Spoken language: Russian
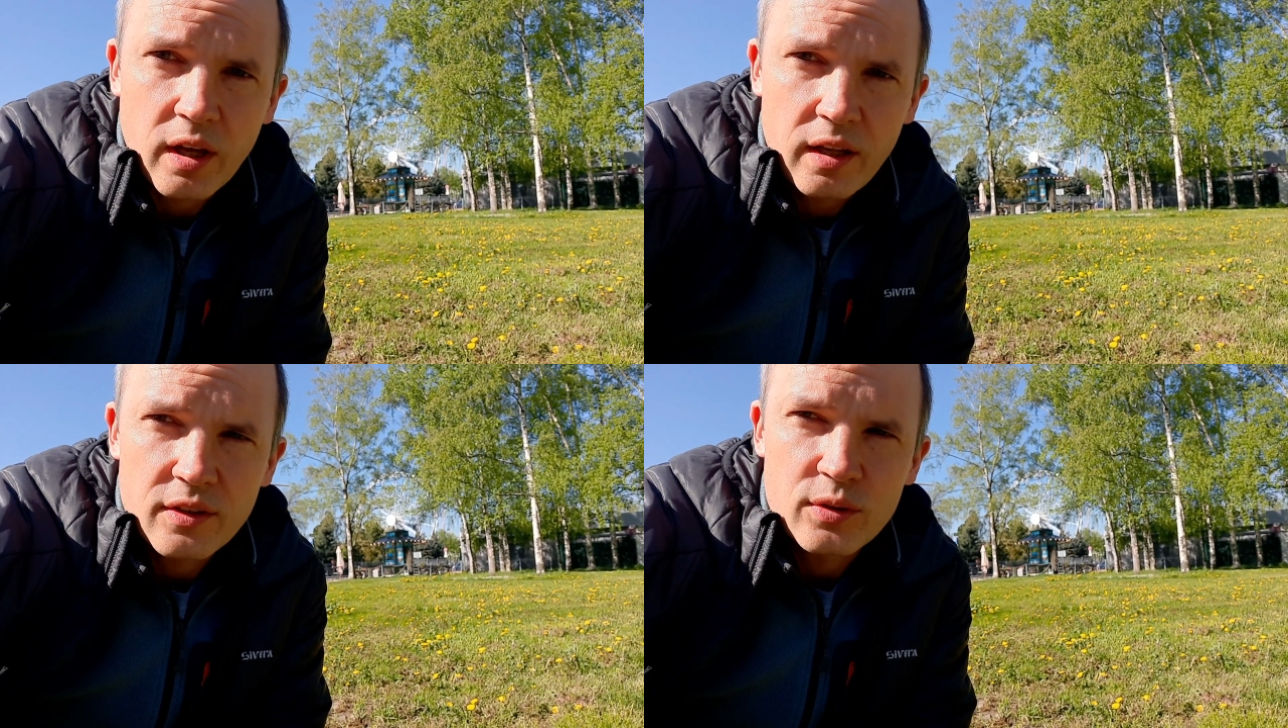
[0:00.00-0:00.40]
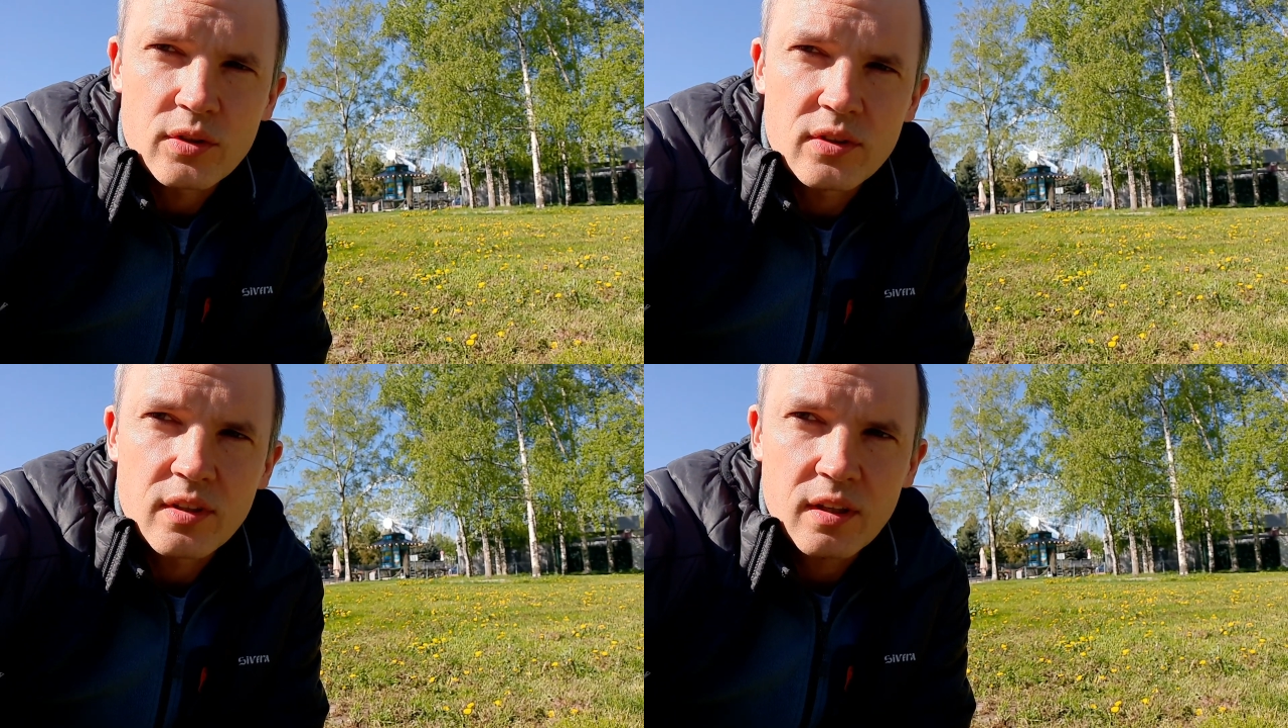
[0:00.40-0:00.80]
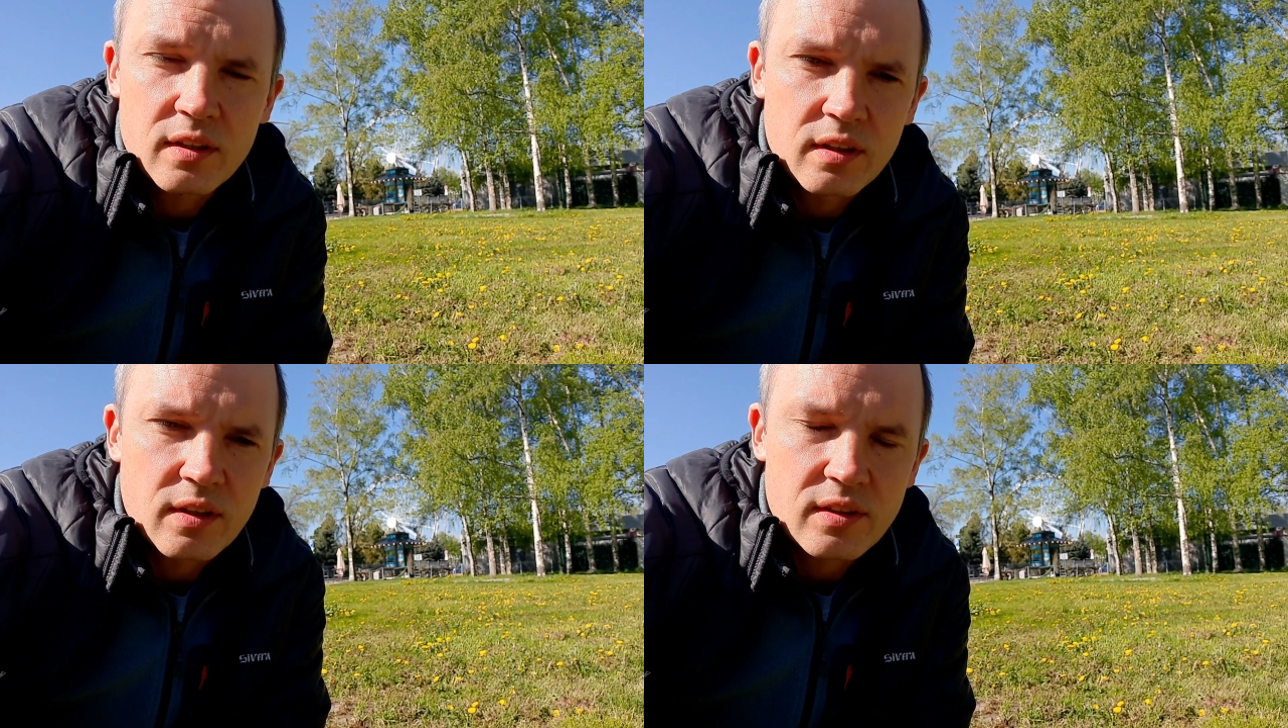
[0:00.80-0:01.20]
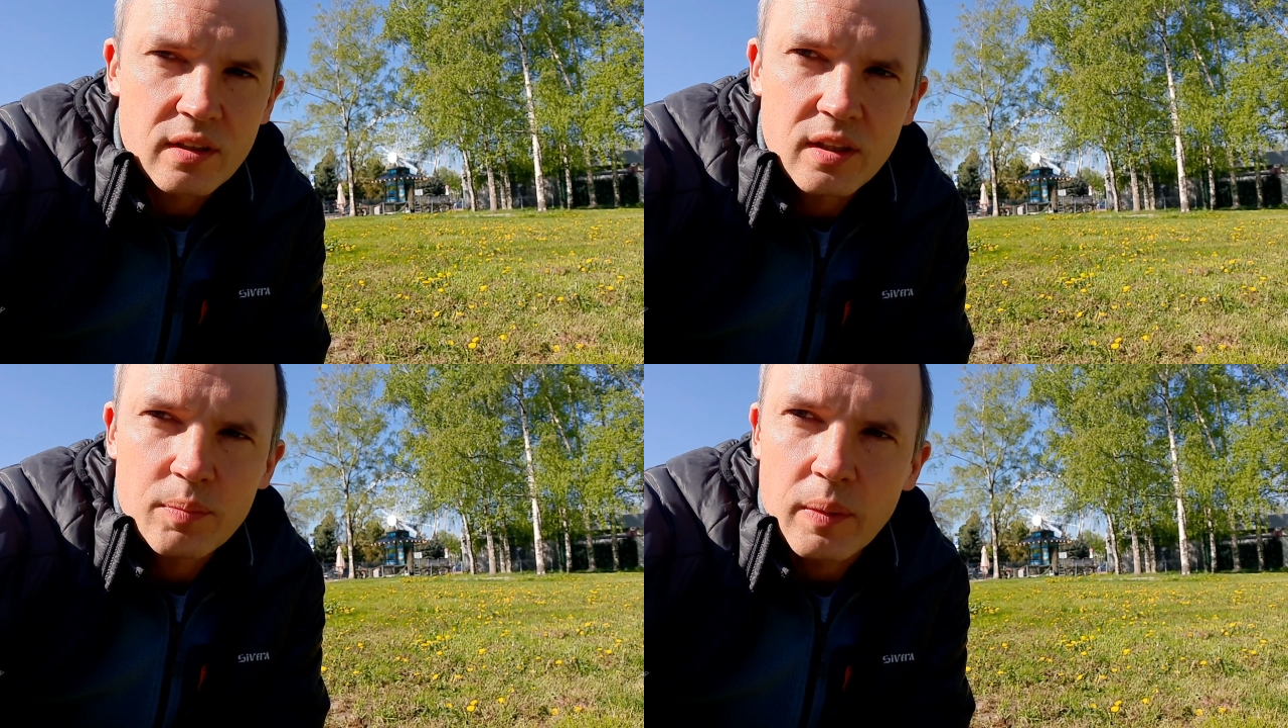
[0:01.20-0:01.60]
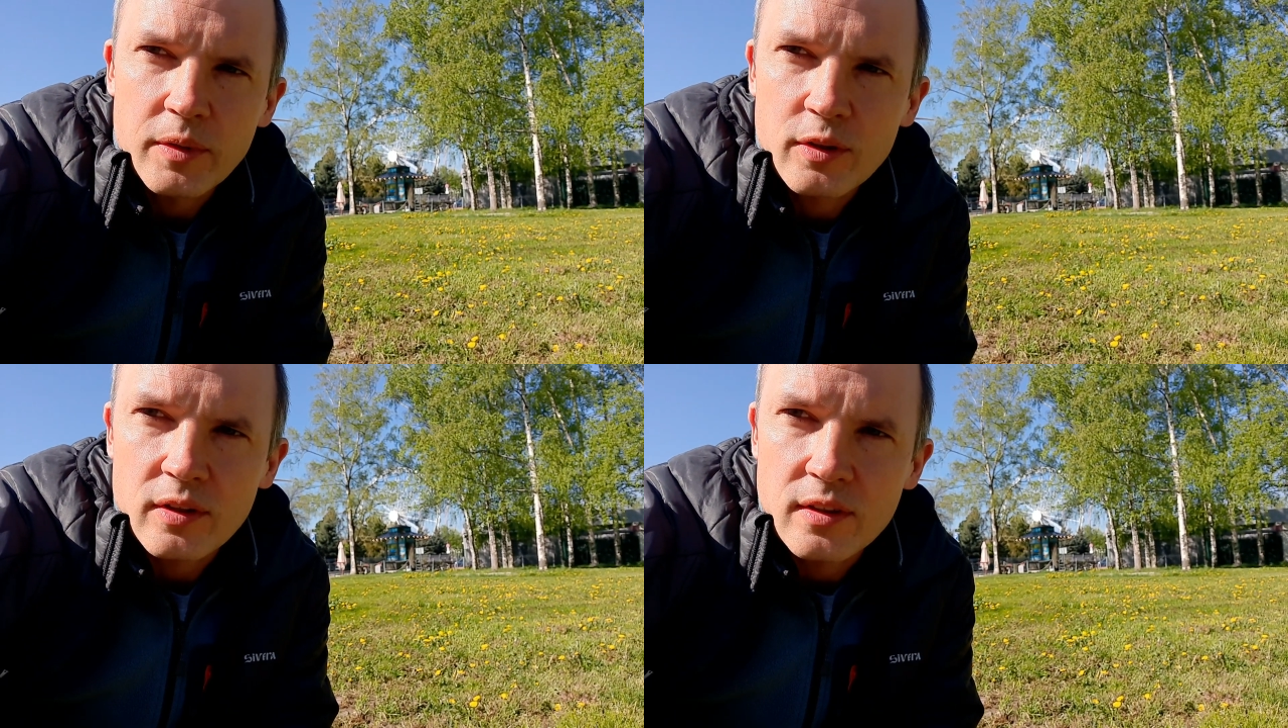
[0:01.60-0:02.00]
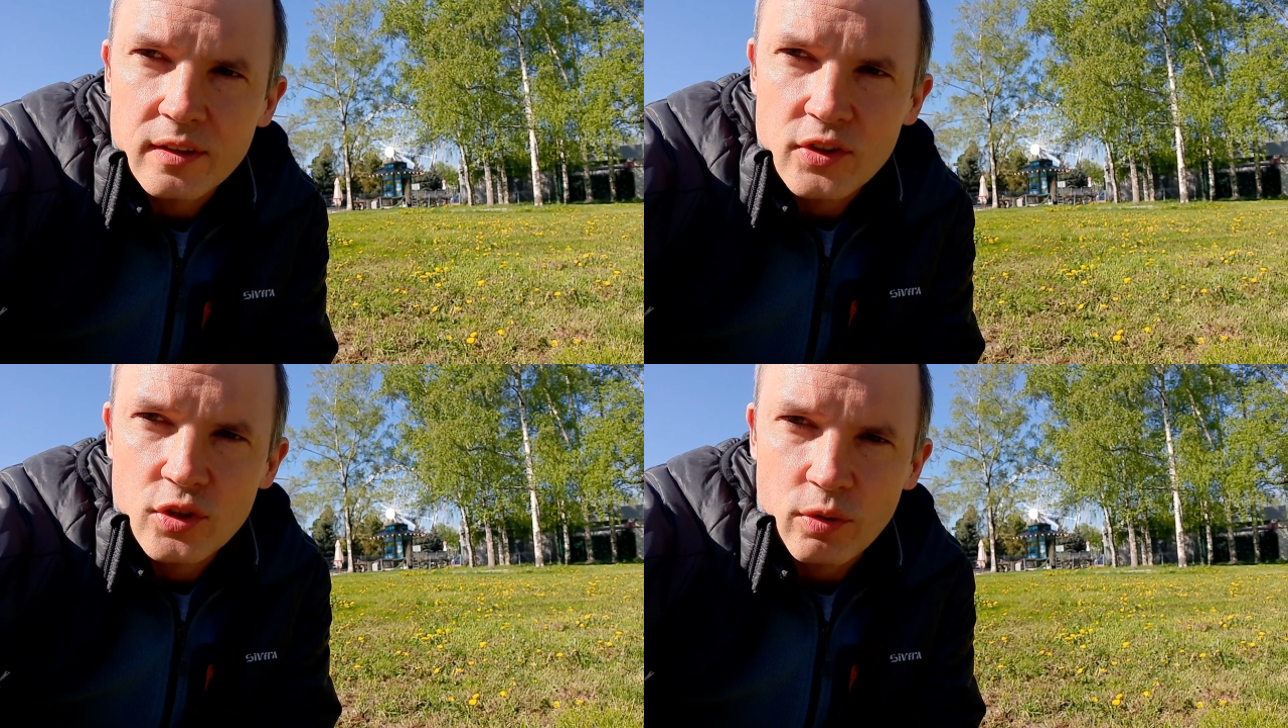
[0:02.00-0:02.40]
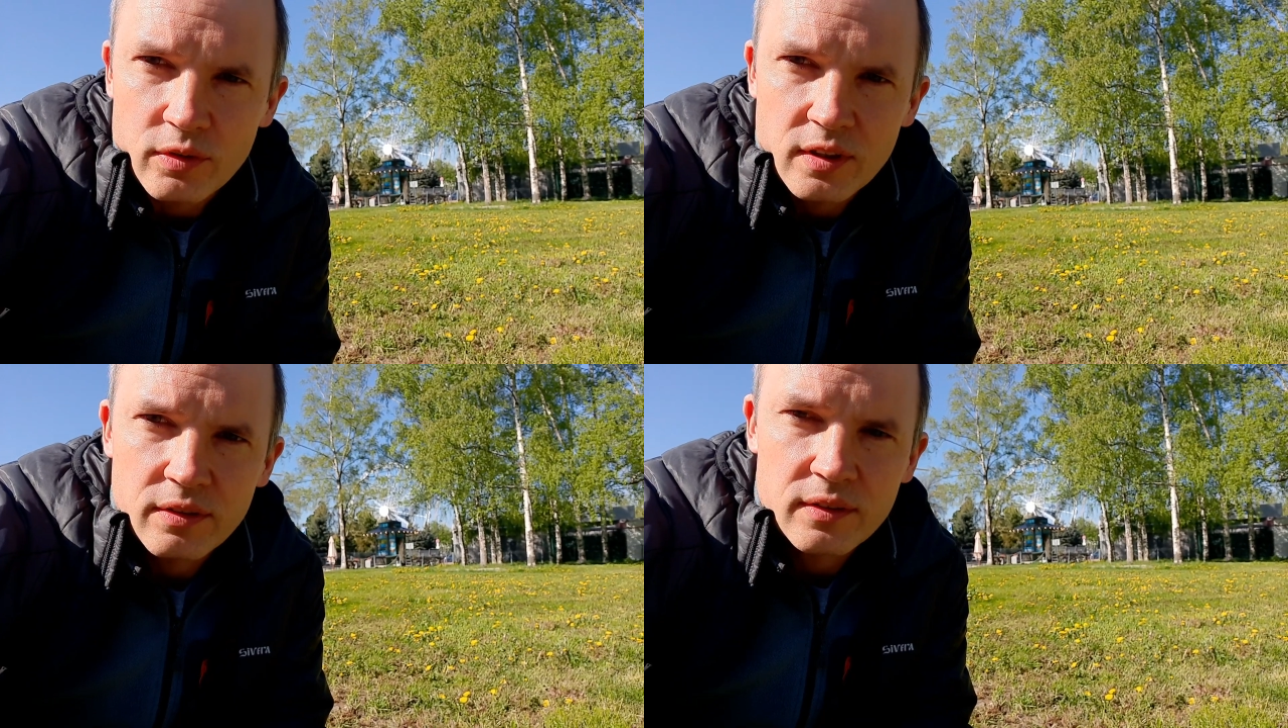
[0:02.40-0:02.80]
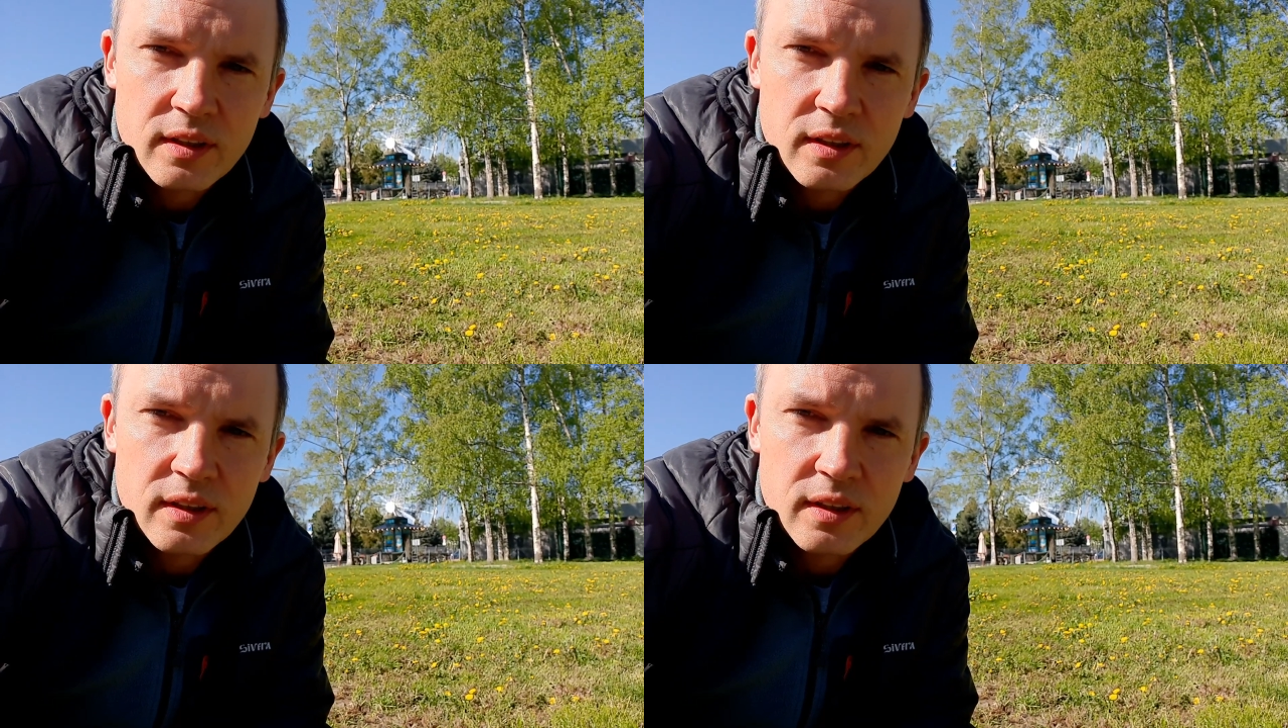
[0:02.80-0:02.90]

а не с точки зрения красоты, по мнению отдельных чиновников.